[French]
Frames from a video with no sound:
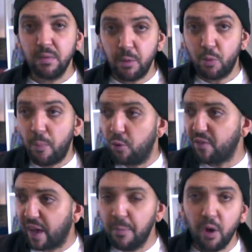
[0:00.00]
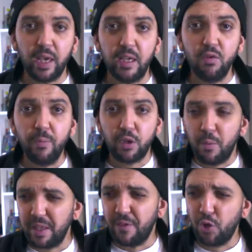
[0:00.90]
Non mais je me pose vraiment la question parce que
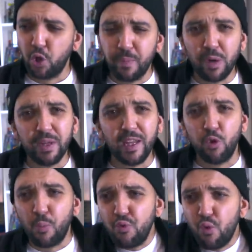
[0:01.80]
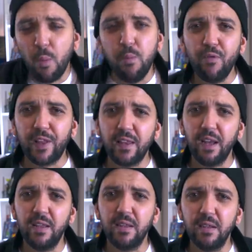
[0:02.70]
moi des fois je suis pas loin d'être le plus gros beauf
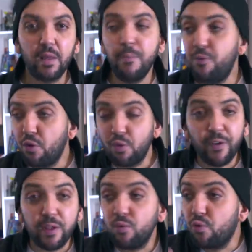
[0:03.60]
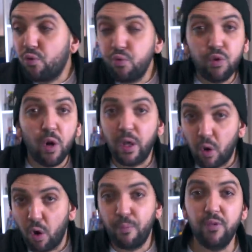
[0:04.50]
d'internet. Hein. Et puis de toute façon de tout temps et
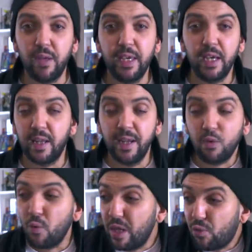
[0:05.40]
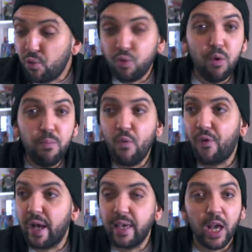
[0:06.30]
encore plus avec internet, on est tous le beauf
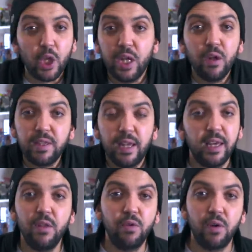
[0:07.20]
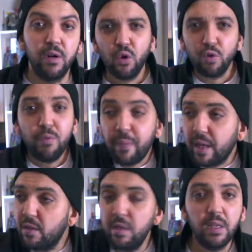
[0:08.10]
ringard gênant de quelqu'un d'autre. Aujourd'hui
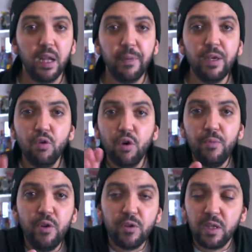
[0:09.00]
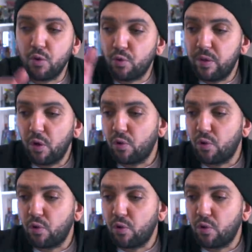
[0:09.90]
personne n'est à l'abri qu'une communauté sur Twitter